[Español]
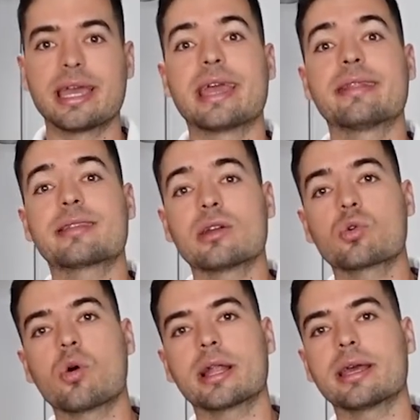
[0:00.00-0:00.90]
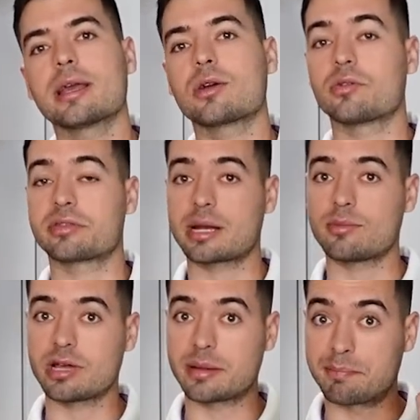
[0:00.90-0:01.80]
Entre los cuales
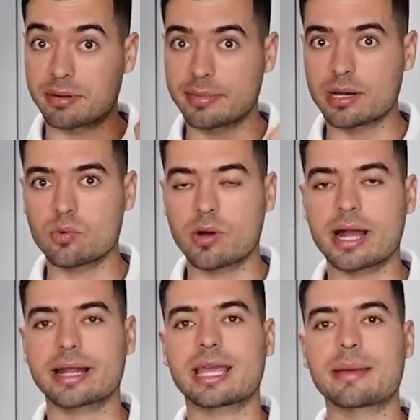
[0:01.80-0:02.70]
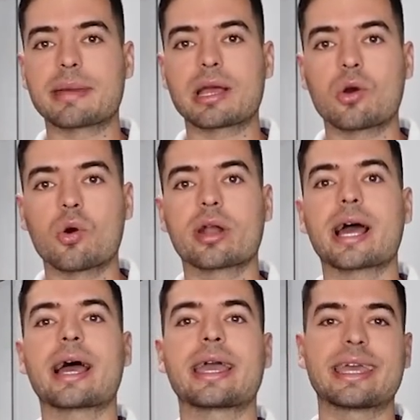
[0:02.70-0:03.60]
encontramos en primer lugar que
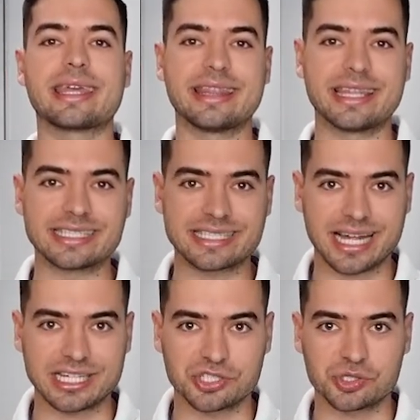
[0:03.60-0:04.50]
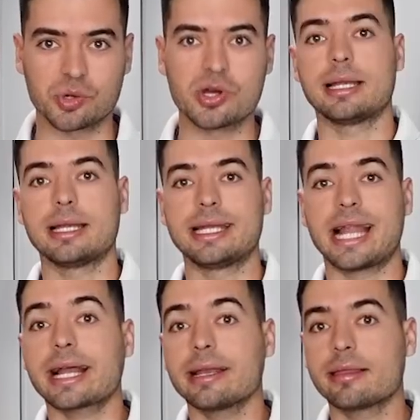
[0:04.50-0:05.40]
mejora el descanso.
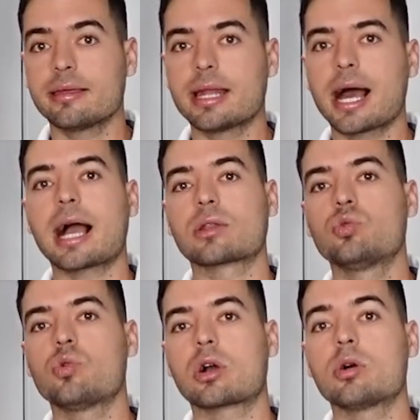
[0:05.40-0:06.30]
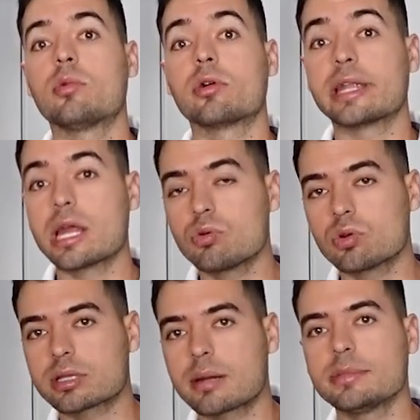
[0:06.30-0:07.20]
La glicina actúa como
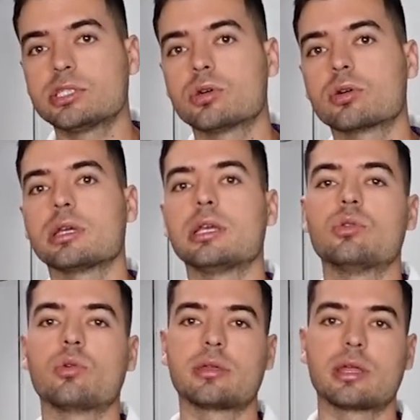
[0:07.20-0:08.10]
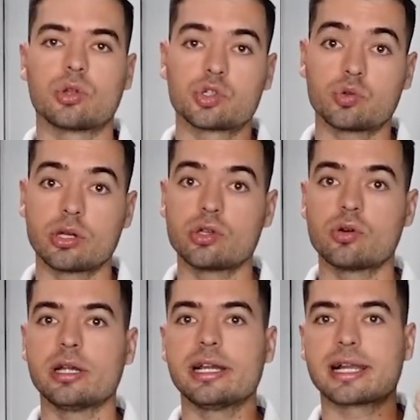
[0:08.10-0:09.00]
neurotransmisor induciendo
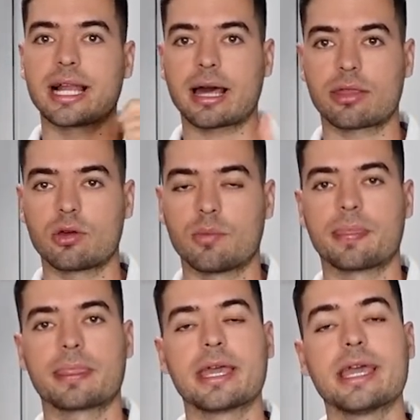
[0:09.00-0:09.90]
sueño y relajación.